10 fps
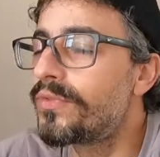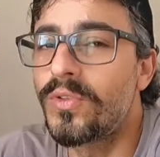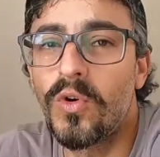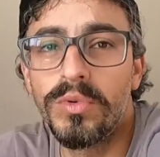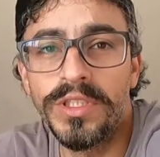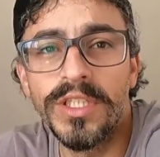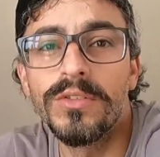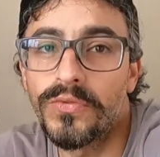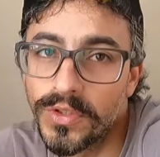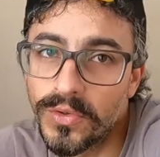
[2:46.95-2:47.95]
Ficou
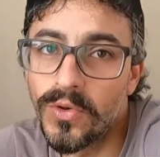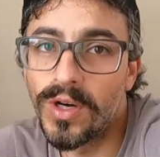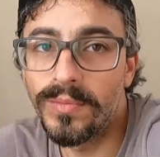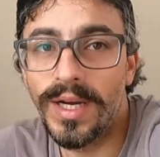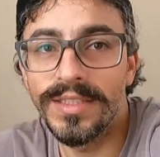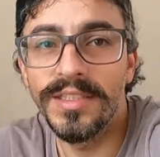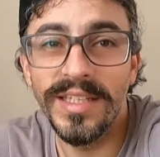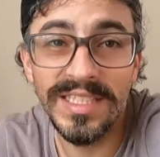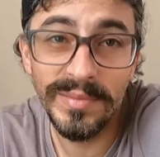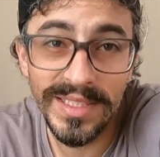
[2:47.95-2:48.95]
bonito? Ficou, mas a
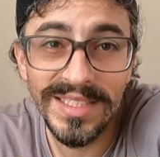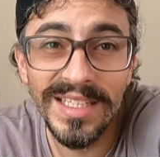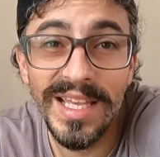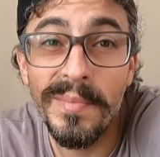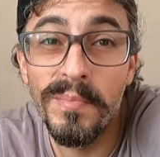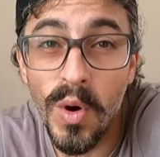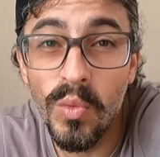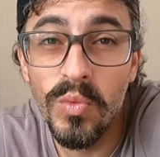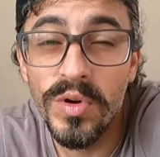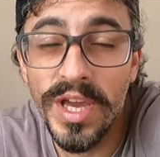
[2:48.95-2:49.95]
gente tem que saber se ele é
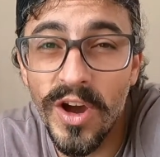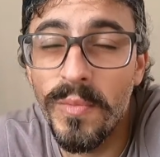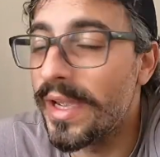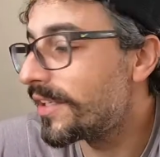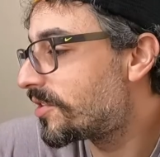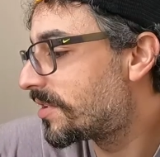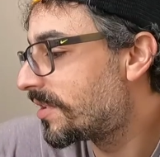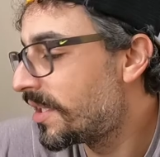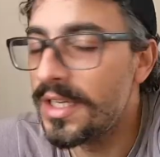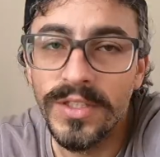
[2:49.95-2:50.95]
bom
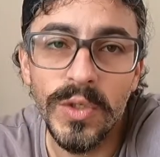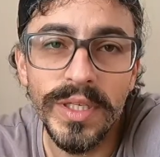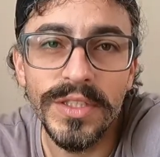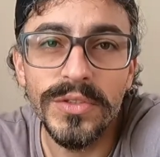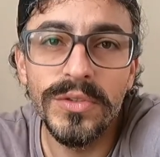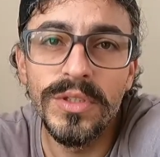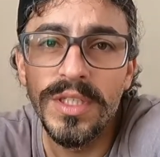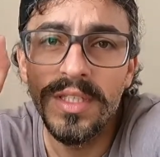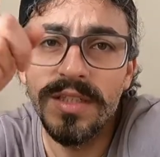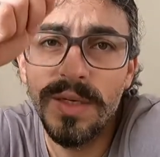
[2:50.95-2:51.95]
realmente. Então é
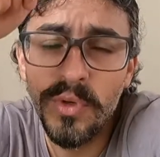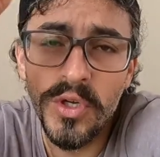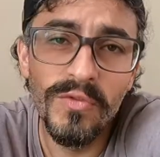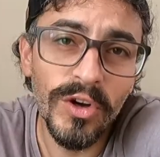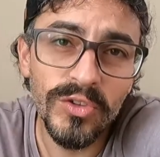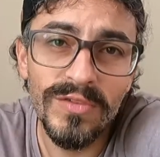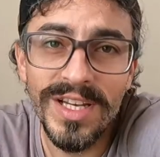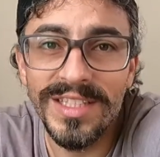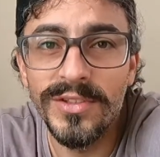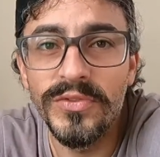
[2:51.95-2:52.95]
isso. Daqui a pouquinho volto com
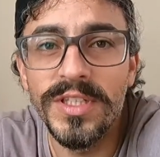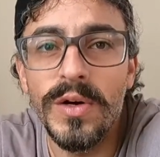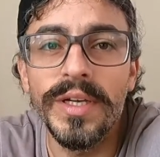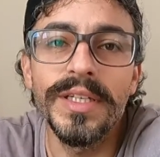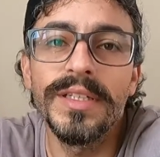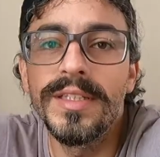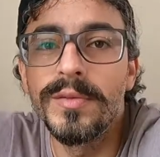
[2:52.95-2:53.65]
a avaliação final aí.